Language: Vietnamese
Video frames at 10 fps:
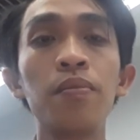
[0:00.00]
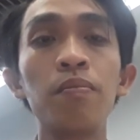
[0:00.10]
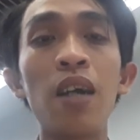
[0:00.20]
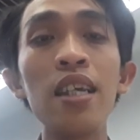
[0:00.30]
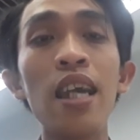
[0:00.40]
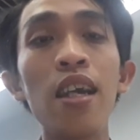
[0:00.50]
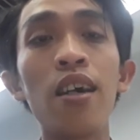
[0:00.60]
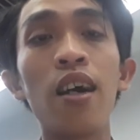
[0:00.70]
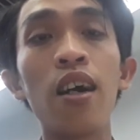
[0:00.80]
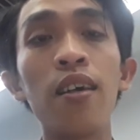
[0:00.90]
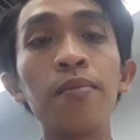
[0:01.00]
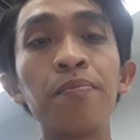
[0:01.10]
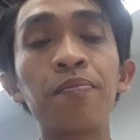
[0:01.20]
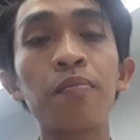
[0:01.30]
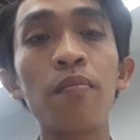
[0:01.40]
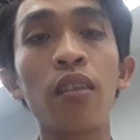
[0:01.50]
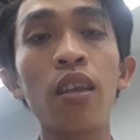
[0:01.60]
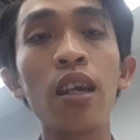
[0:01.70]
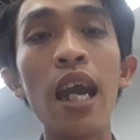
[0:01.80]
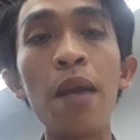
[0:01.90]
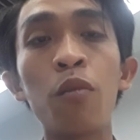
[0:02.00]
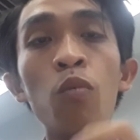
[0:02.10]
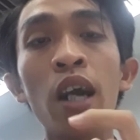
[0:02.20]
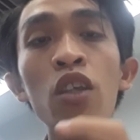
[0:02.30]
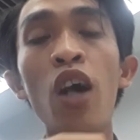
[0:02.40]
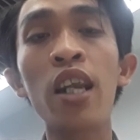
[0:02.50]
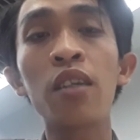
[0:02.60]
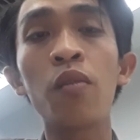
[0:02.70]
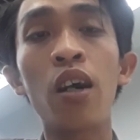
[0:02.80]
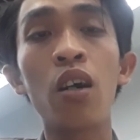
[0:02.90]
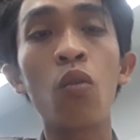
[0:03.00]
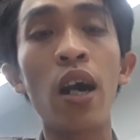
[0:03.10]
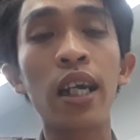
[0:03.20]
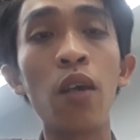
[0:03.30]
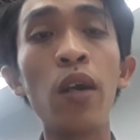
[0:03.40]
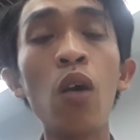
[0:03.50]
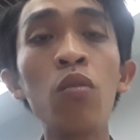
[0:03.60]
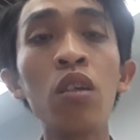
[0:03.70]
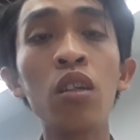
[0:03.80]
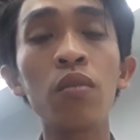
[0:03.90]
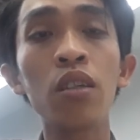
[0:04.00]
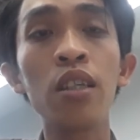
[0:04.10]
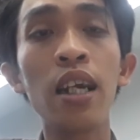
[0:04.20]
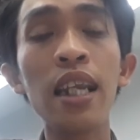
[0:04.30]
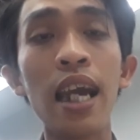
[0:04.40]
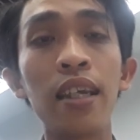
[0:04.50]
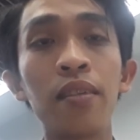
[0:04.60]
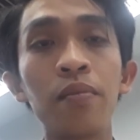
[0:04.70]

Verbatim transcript: bởi vậy uh, em cũng gửi cho anh uh, hòa kiệt quả lóng như thế này